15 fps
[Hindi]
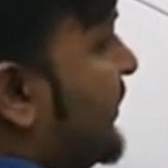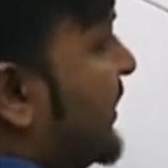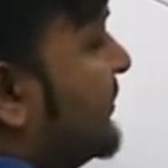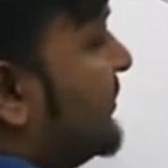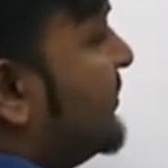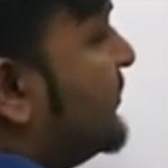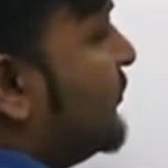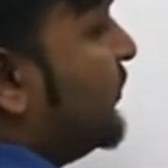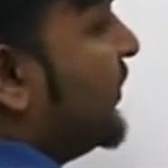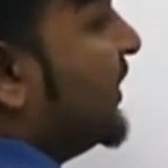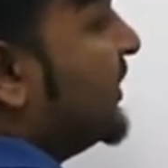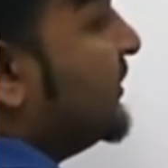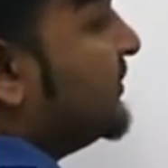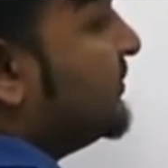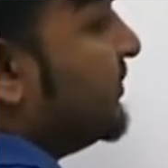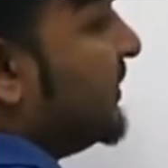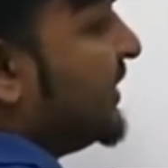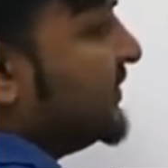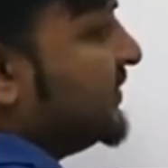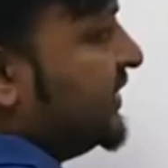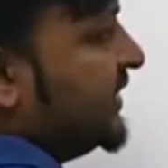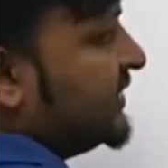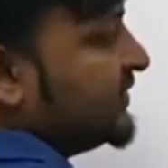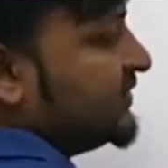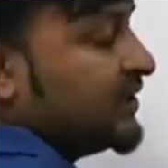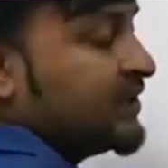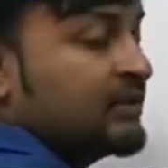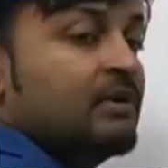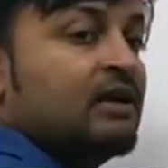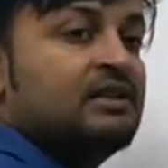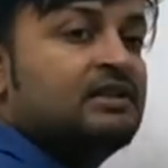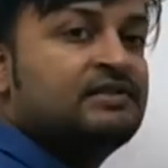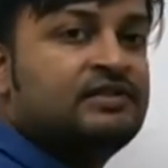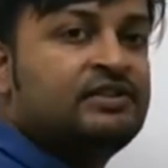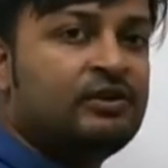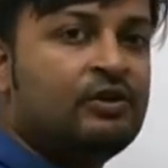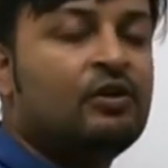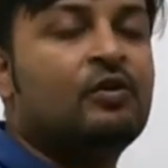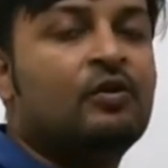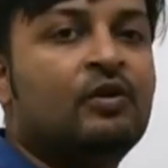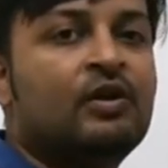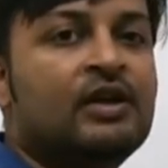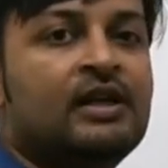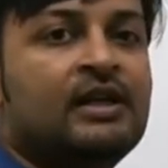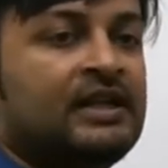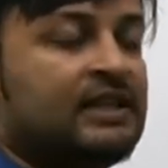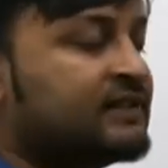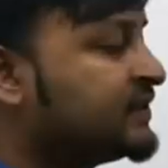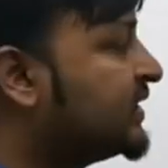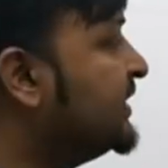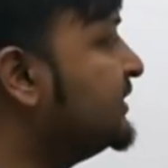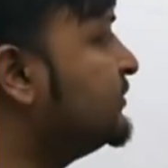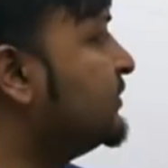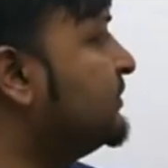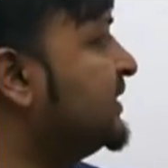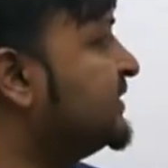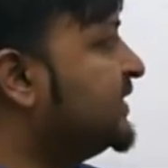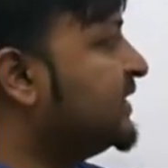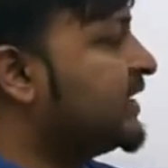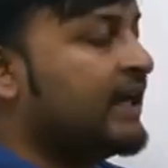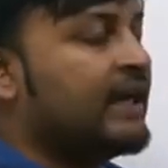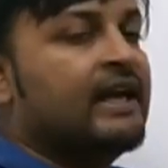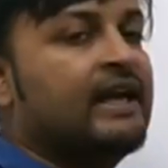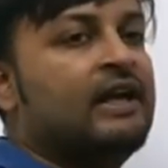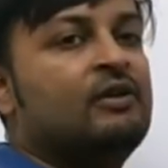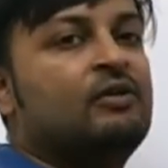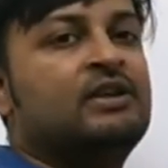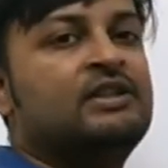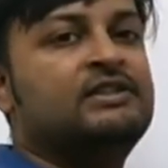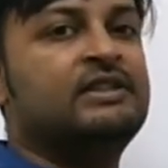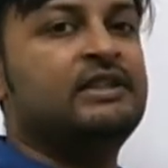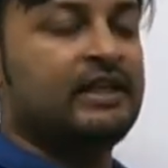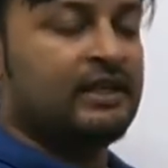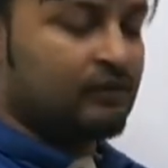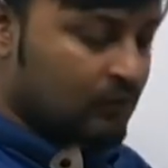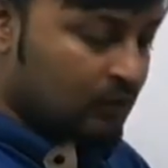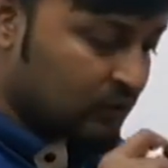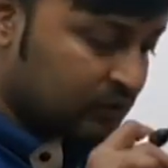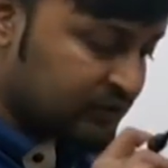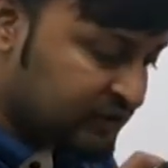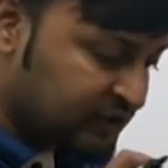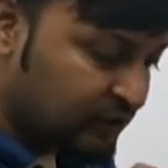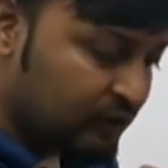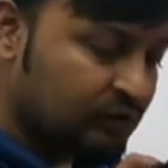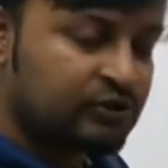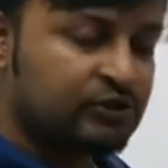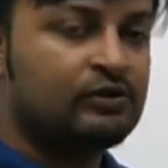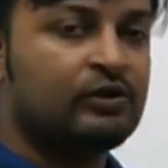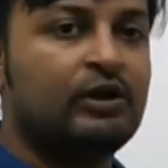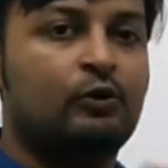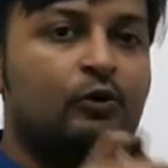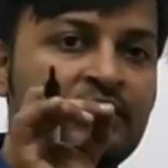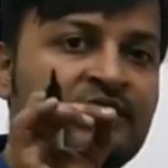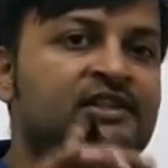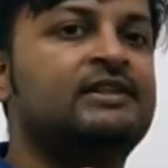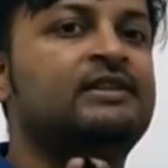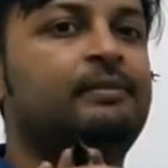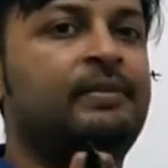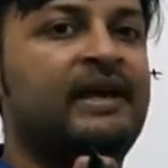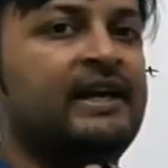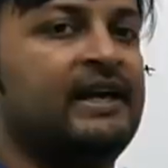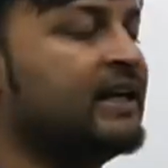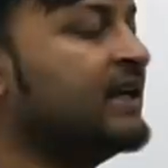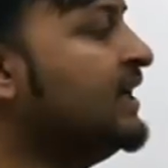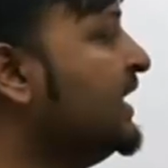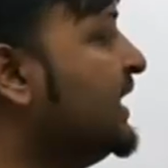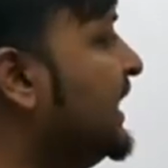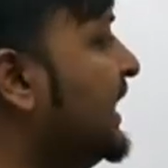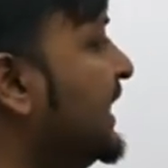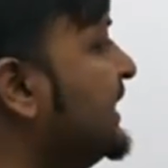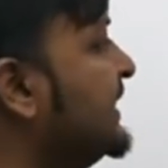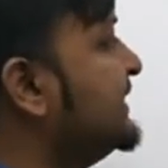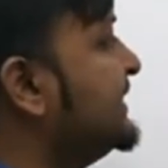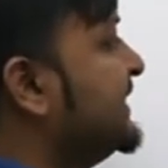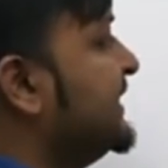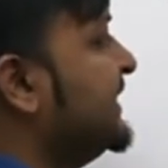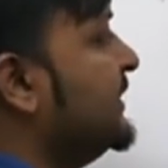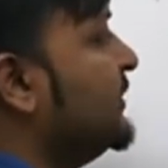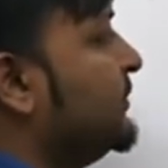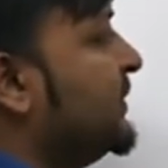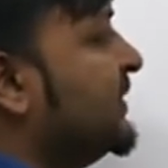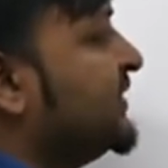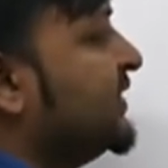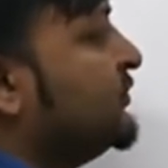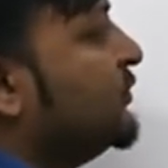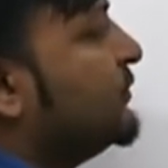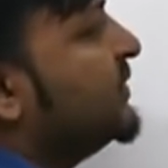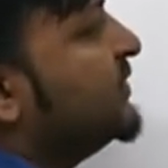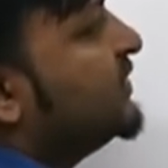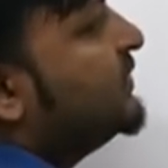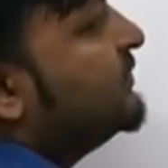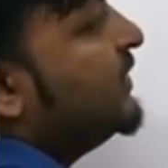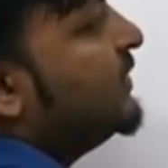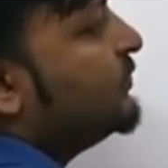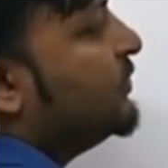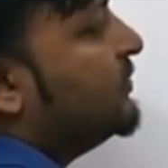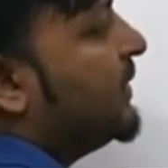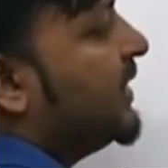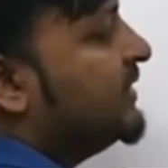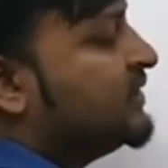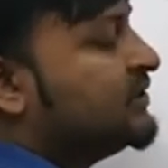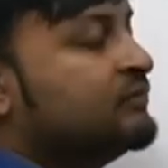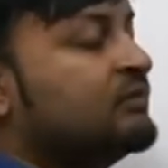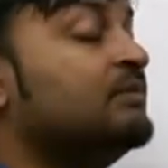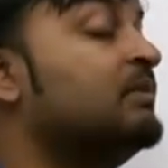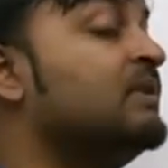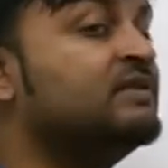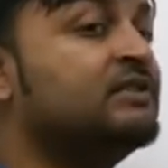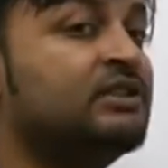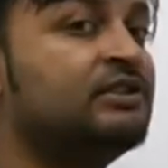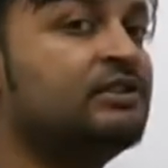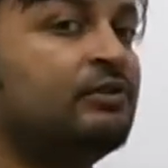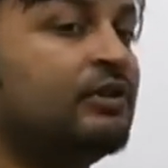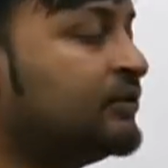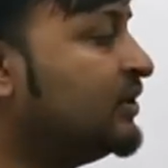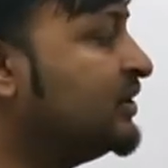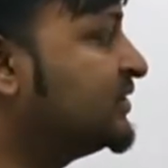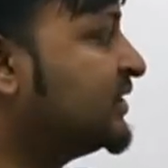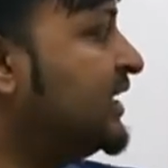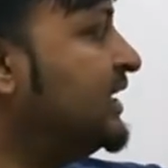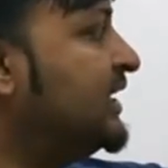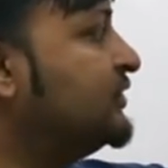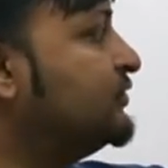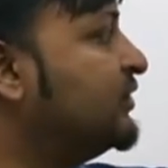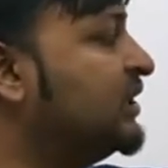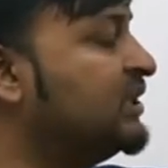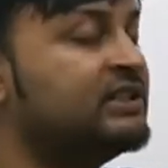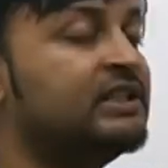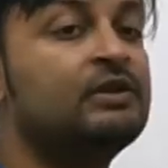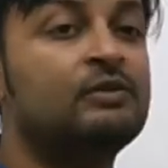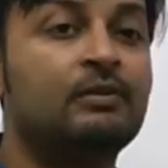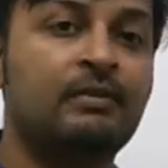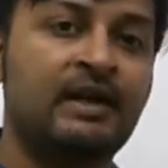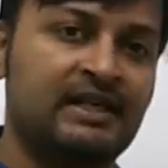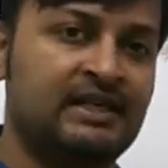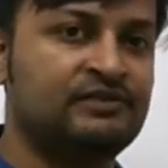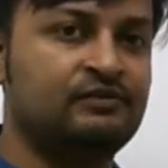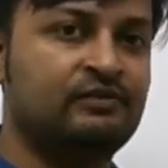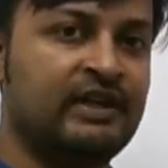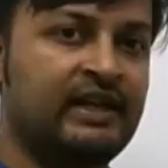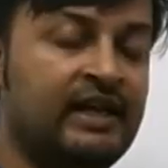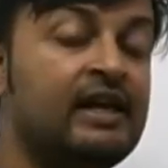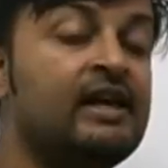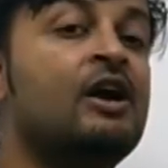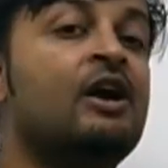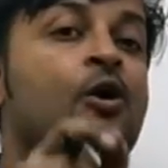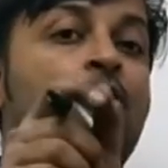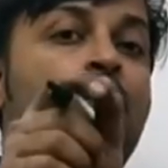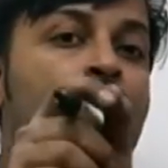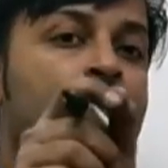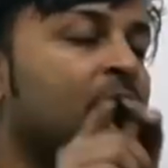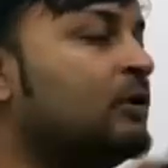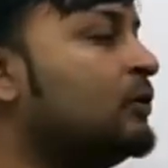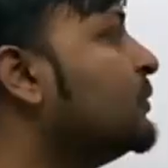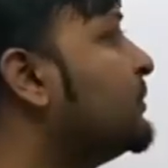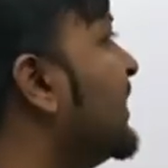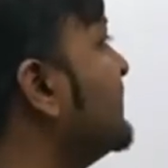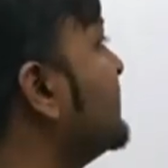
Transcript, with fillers: वन वन प्लस जीएच समथिंग बट जीरो इसकी जो बेसिक है ओरिजिन है वो जीरो जीरो है ओरिजिन पे है लेकिन जीओ पे एच पे इसकी वैल्यू तो माइनस वन प्लस जे जीरो है तो इसके लिए जो ओरिजिन है वो माइनस वन है ओपन लूप